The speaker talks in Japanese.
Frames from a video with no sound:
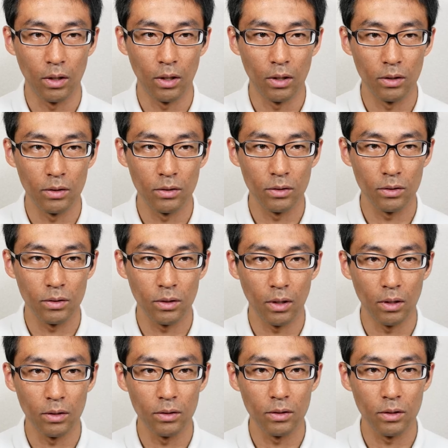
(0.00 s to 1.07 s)

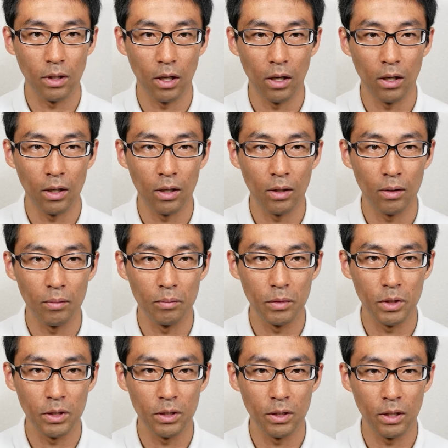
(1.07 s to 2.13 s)

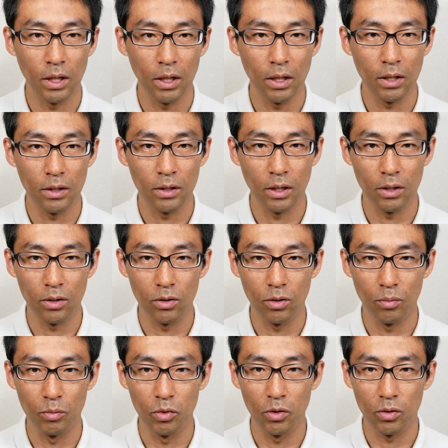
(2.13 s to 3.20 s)

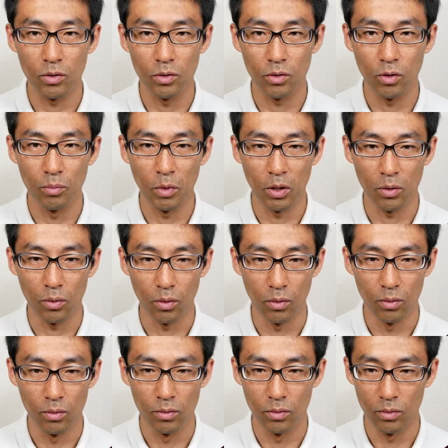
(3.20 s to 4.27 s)
アンアンターミネーテッドブロックコメント
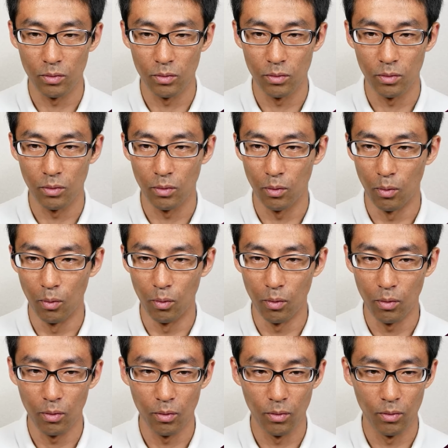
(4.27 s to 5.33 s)

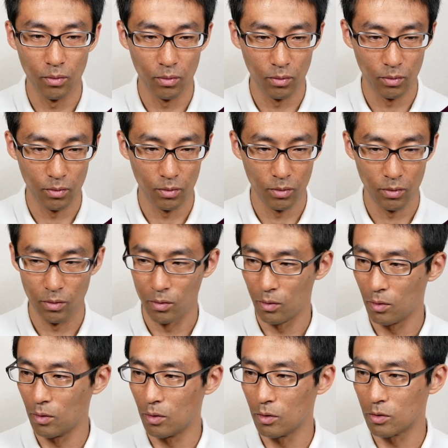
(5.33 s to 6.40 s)
お
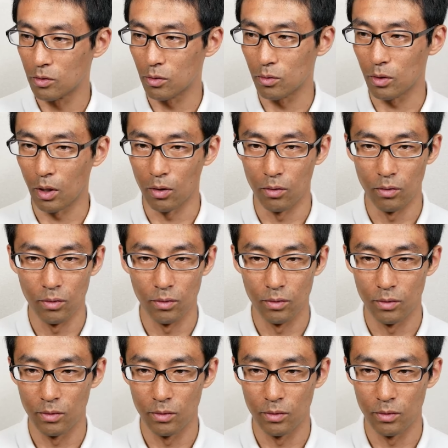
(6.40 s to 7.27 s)
そうなの